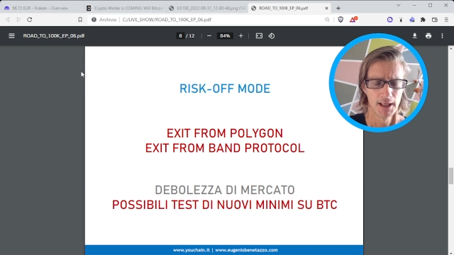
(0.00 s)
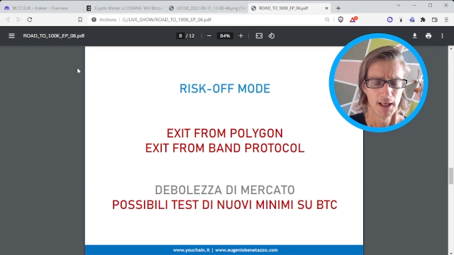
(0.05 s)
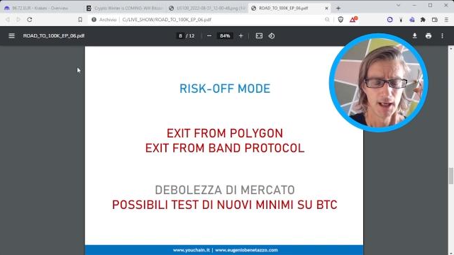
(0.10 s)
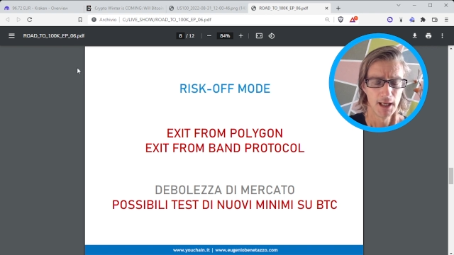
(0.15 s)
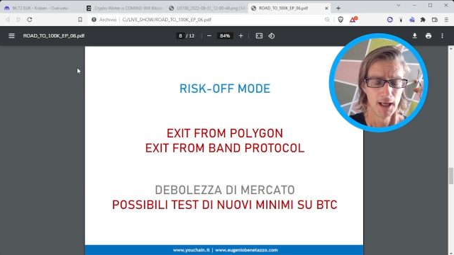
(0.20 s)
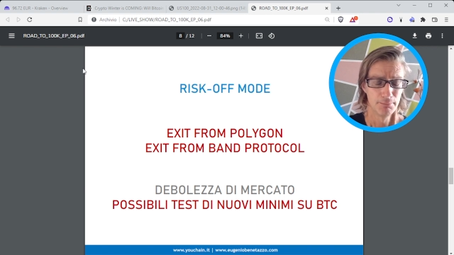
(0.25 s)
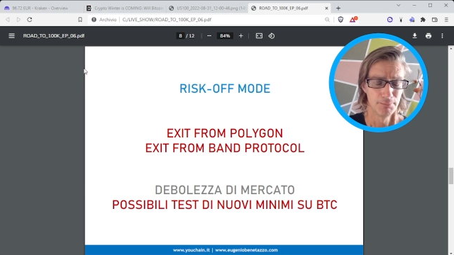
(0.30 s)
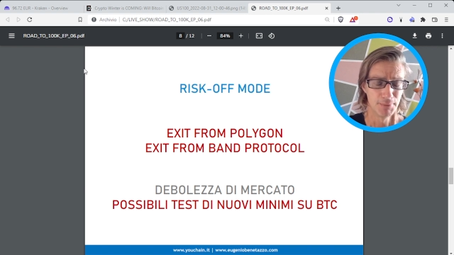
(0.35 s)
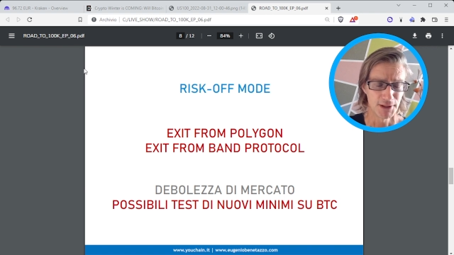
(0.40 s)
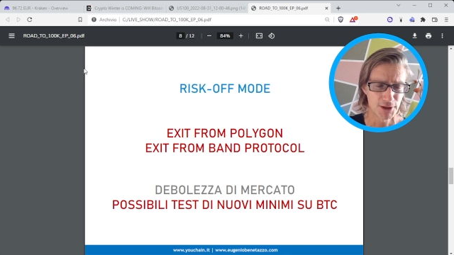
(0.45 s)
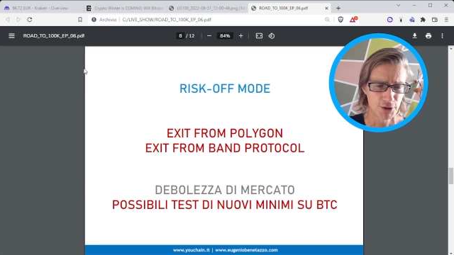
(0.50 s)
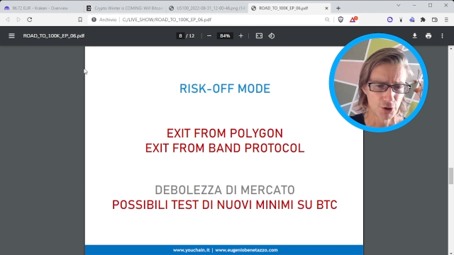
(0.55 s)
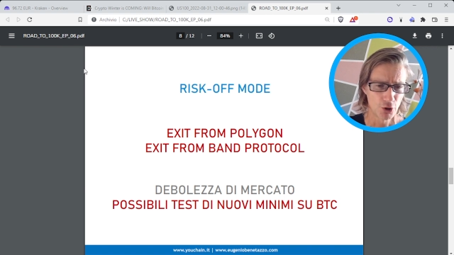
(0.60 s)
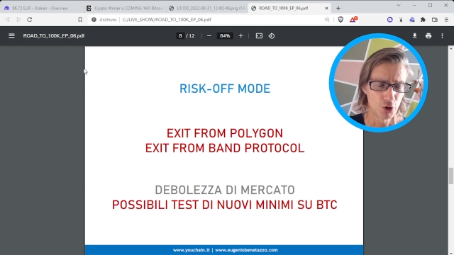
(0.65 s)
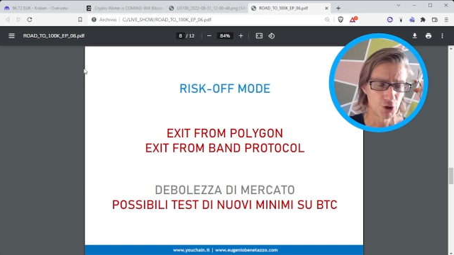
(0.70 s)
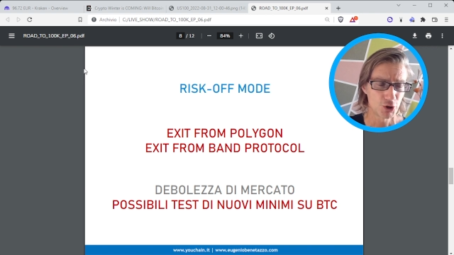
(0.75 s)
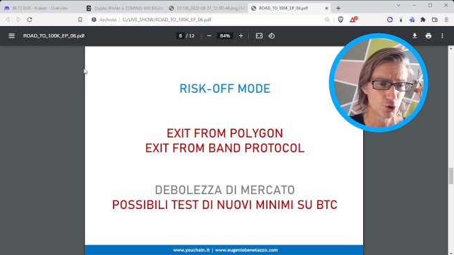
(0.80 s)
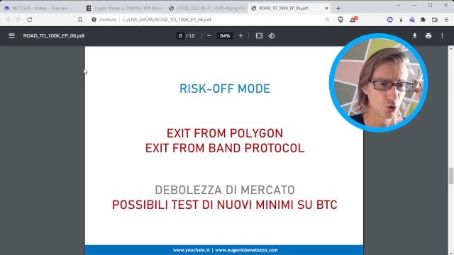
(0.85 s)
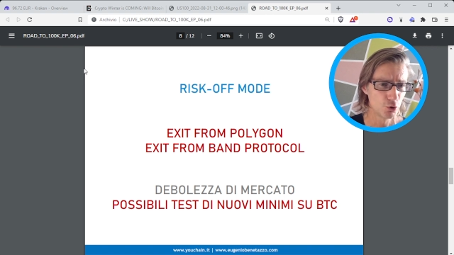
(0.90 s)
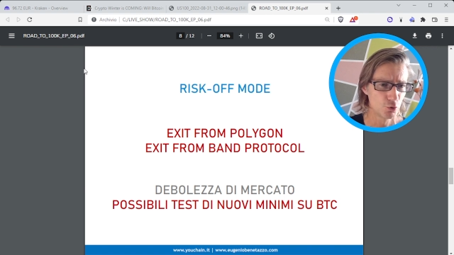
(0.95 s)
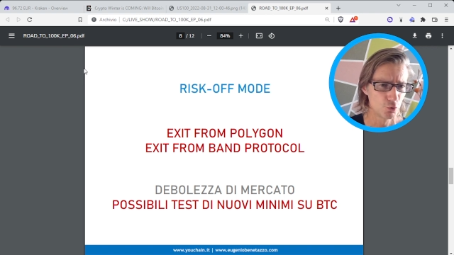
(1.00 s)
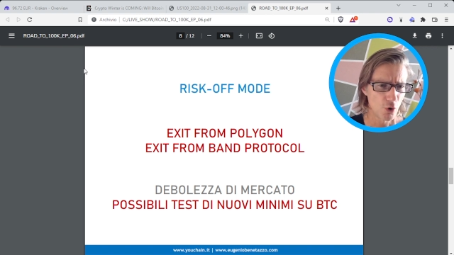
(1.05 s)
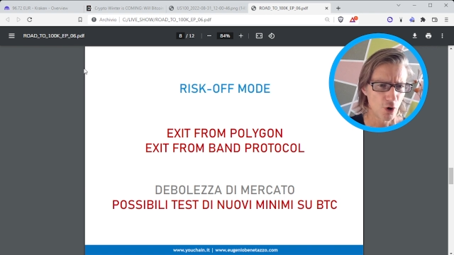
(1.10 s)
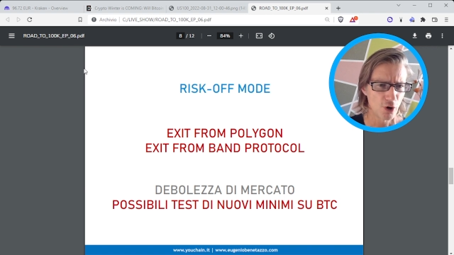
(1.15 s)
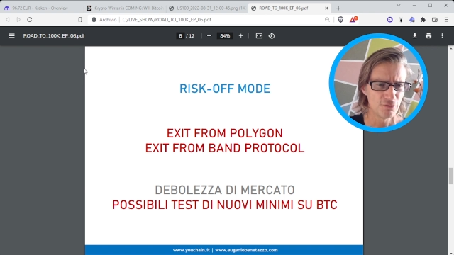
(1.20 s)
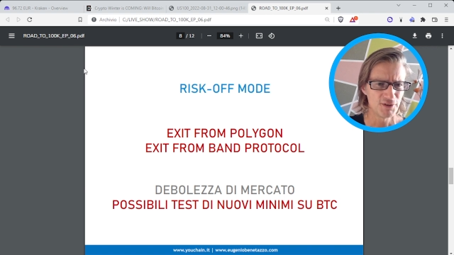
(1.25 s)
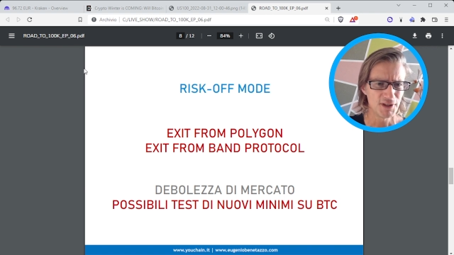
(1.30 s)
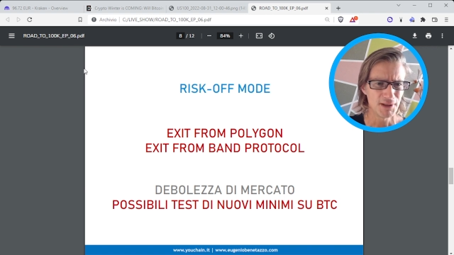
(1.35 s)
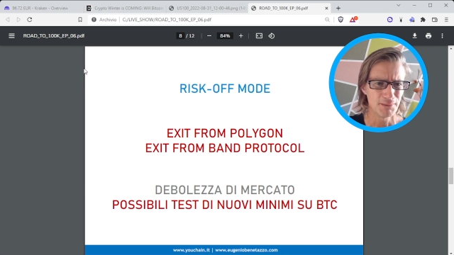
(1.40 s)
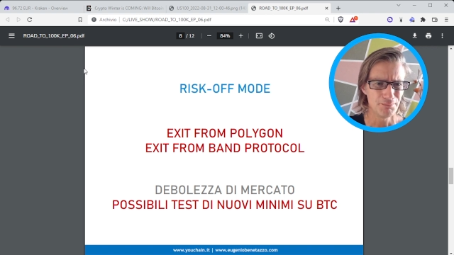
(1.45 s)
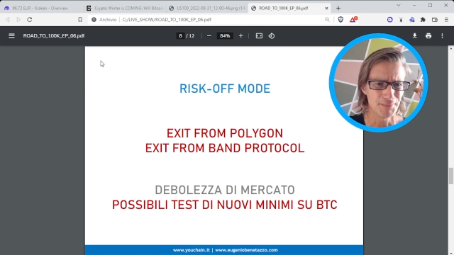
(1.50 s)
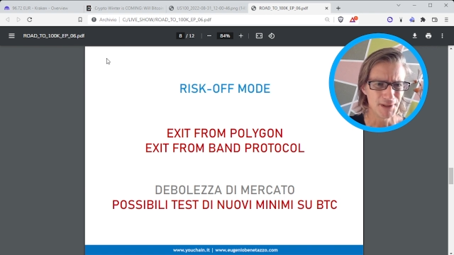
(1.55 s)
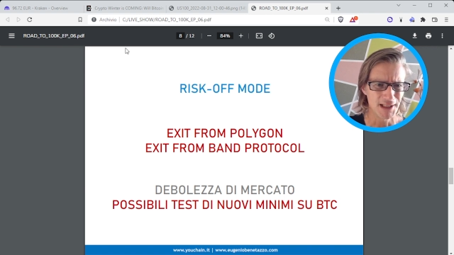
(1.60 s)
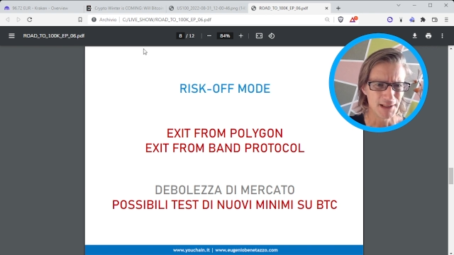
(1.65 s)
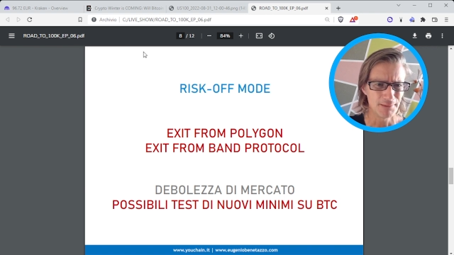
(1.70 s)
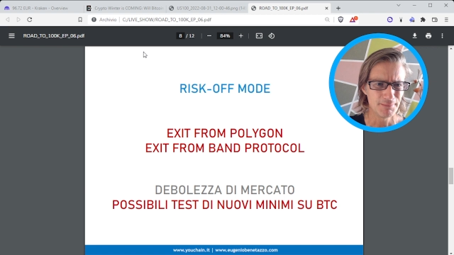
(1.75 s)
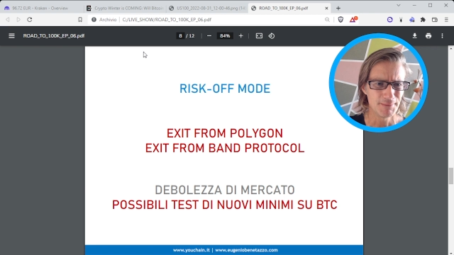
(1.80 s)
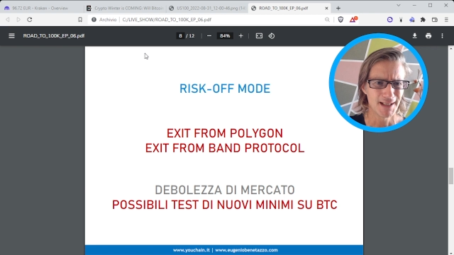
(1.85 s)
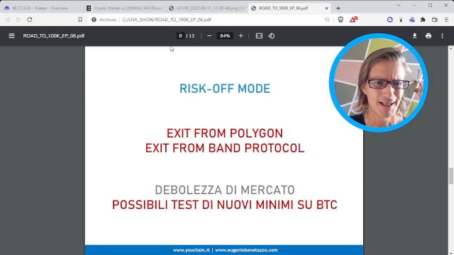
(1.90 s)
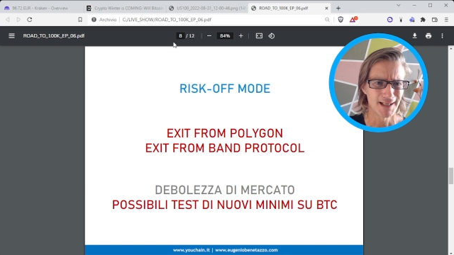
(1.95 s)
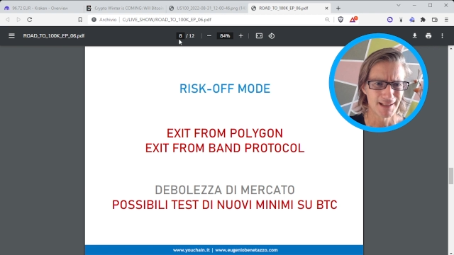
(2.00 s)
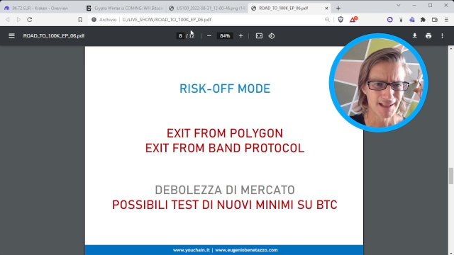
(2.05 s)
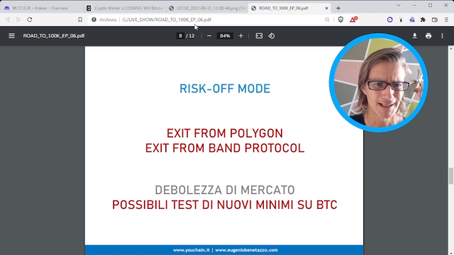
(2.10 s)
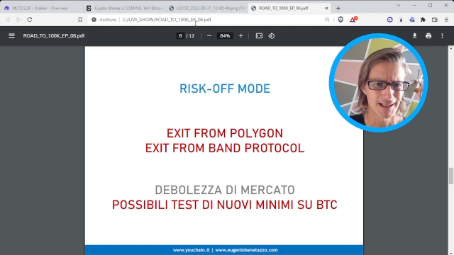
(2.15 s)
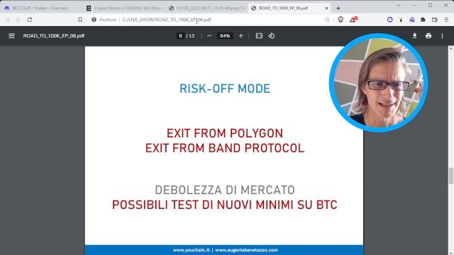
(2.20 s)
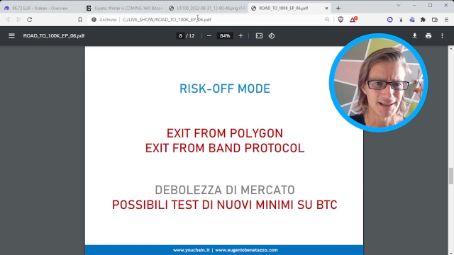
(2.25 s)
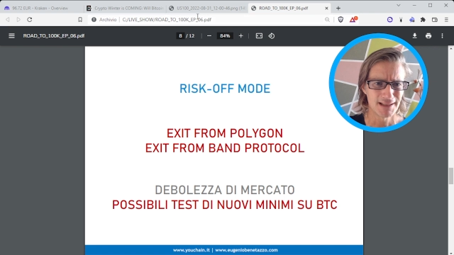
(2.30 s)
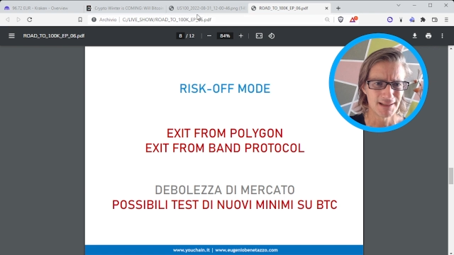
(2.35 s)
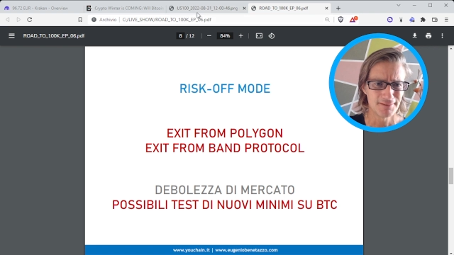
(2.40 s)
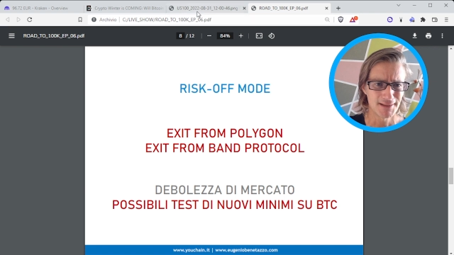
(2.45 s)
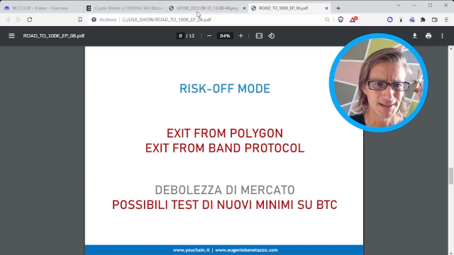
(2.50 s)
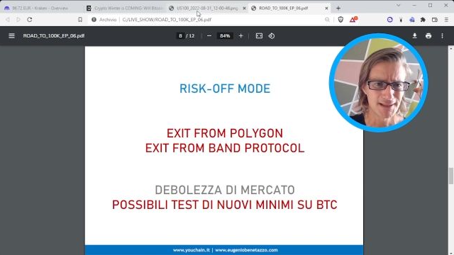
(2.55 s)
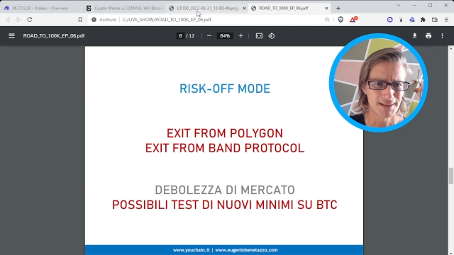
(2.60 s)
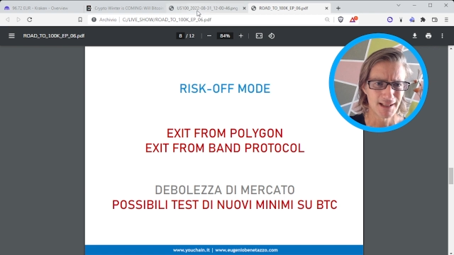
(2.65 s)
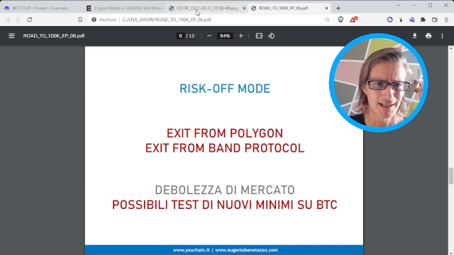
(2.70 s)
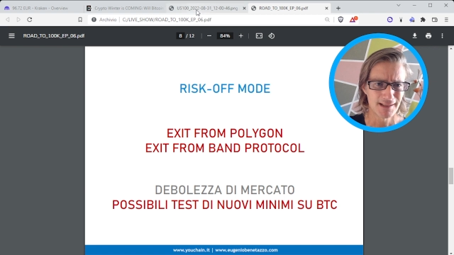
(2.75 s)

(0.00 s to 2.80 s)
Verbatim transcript: Bitcoin con nuovi minimi relativi. In tal